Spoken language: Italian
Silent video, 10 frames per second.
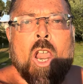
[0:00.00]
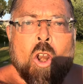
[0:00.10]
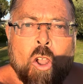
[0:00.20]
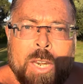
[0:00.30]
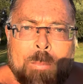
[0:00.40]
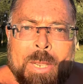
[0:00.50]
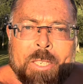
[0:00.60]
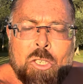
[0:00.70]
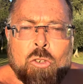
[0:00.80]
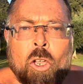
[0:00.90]
Lo
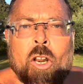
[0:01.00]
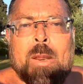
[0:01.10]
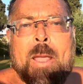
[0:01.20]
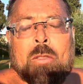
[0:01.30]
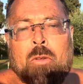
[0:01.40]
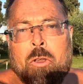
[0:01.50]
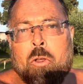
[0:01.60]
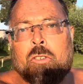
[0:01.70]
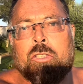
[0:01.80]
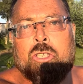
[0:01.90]
ribadisco e lo ripeto, io
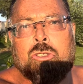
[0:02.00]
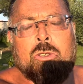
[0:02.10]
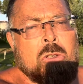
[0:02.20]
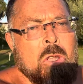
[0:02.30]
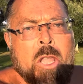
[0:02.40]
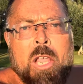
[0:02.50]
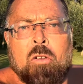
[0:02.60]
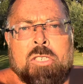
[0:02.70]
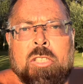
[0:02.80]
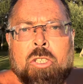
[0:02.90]
ho visto, e
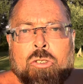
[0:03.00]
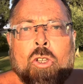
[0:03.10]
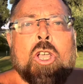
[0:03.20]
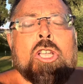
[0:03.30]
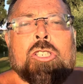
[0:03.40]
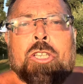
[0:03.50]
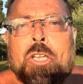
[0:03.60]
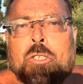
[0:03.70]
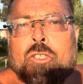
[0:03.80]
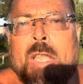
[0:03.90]
cosa ho visto?
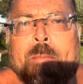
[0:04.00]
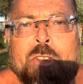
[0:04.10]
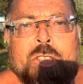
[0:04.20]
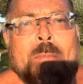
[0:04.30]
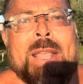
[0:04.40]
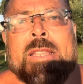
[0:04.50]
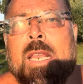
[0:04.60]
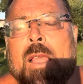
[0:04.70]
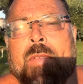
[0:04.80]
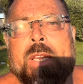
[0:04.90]
Disto semplicemente
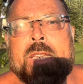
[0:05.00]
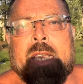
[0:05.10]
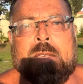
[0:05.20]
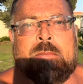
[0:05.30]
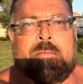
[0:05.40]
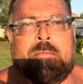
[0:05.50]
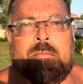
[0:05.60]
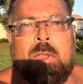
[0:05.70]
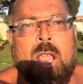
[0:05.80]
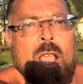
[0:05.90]
la verità,
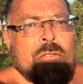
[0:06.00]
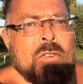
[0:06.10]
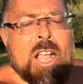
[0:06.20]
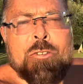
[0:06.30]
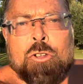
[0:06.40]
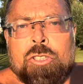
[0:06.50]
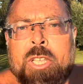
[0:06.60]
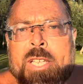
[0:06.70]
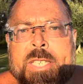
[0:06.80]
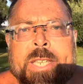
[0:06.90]
faccio
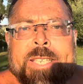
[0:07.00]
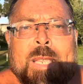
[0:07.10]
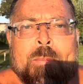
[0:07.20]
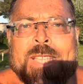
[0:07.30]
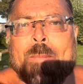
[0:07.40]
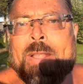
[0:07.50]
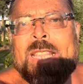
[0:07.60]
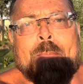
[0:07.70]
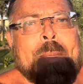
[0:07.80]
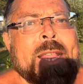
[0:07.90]
dissing
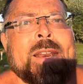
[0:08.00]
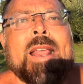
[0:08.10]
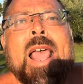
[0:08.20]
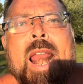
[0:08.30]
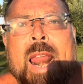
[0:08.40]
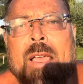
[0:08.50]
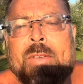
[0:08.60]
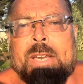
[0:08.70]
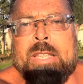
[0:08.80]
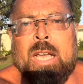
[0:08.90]
semplicemente per la
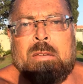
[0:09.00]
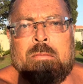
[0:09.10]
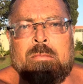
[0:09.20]
verità.